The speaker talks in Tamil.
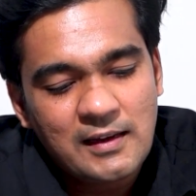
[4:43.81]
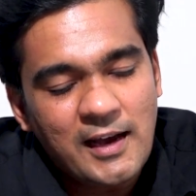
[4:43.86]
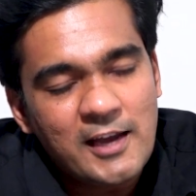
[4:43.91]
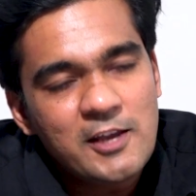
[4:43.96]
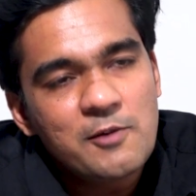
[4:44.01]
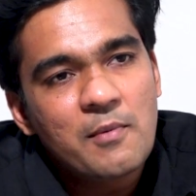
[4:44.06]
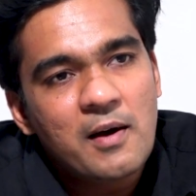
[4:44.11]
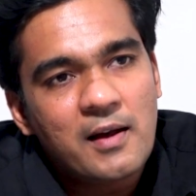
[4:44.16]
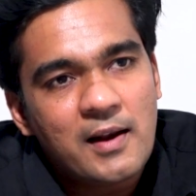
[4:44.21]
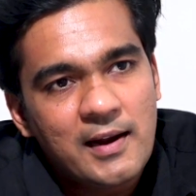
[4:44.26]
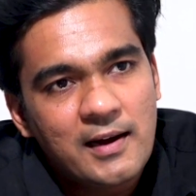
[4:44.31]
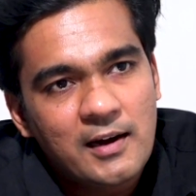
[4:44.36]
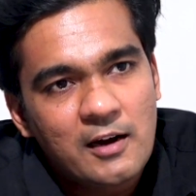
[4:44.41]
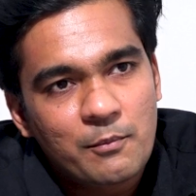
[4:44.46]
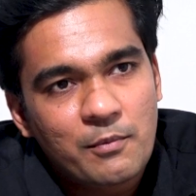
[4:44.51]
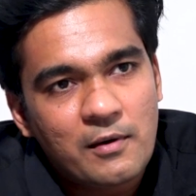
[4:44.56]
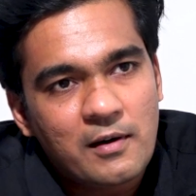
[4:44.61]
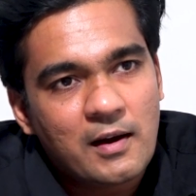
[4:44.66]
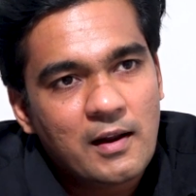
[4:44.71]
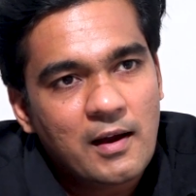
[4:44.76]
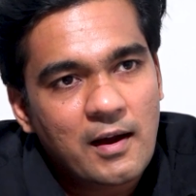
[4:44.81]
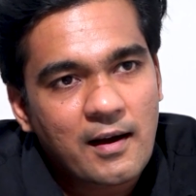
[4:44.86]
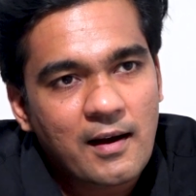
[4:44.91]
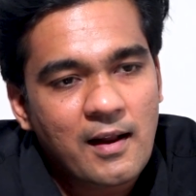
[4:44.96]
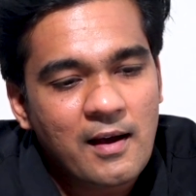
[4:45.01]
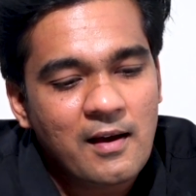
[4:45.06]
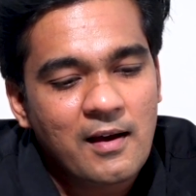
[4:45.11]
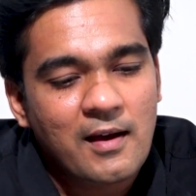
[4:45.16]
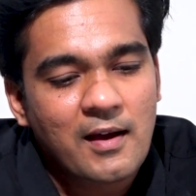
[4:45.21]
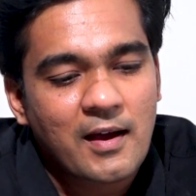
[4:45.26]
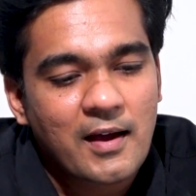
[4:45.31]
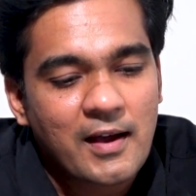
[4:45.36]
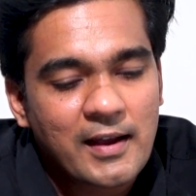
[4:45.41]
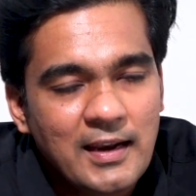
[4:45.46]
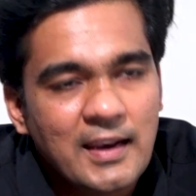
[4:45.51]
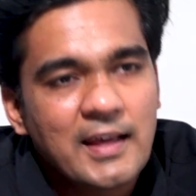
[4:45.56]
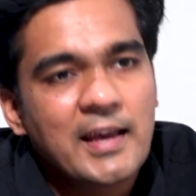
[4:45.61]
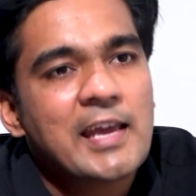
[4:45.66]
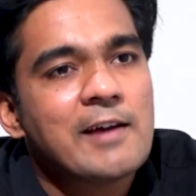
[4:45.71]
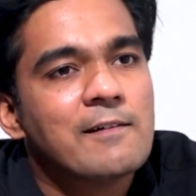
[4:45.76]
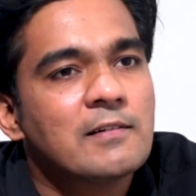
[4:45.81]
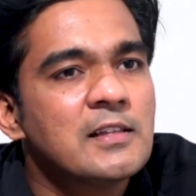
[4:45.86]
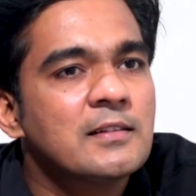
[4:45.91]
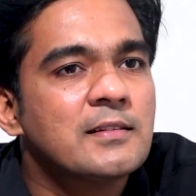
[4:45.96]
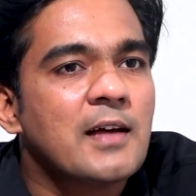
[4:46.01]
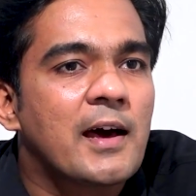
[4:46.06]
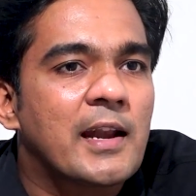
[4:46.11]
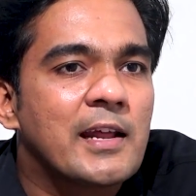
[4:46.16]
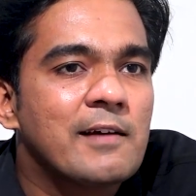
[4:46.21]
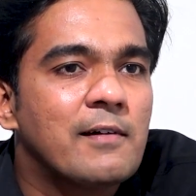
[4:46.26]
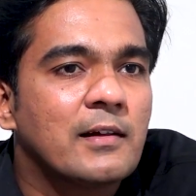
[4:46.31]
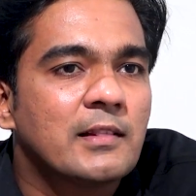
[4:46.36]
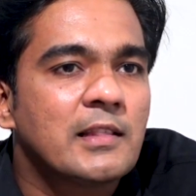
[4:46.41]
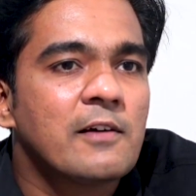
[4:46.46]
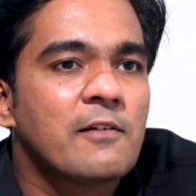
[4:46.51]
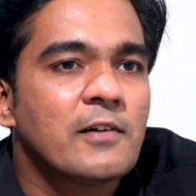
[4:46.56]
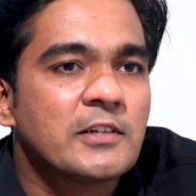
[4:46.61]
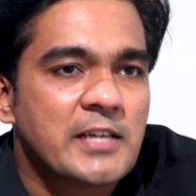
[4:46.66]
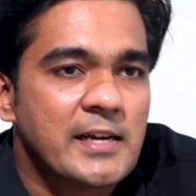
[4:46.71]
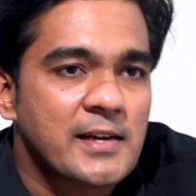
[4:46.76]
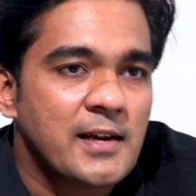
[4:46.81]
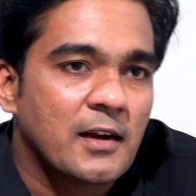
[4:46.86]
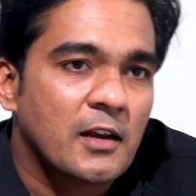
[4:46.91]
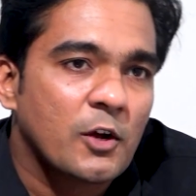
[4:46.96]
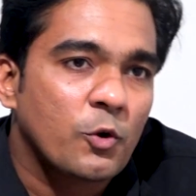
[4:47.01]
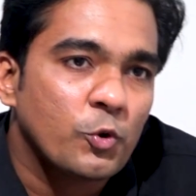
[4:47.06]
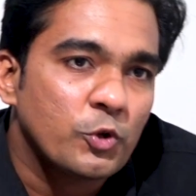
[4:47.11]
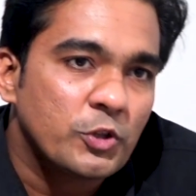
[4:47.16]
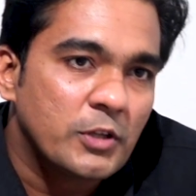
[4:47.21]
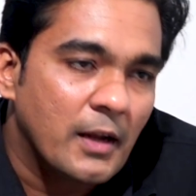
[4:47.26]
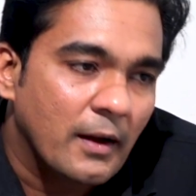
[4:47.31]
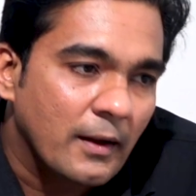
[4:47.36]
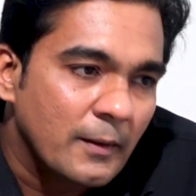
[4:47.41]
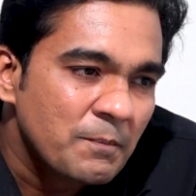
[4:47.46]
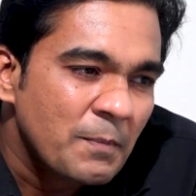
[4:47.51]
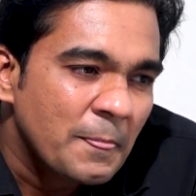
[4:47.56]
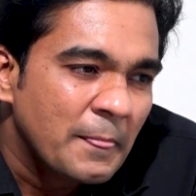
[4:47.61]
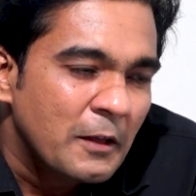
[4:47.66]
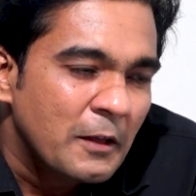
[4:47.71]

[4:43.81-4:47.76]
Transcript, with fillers: கைமாறாக என்ன பண்ணுறாங்கன்னா இலங்கையை வந்து தாரை வார்த்தை அவங்க சைனாட்ட கொடுத்துட்டாங்க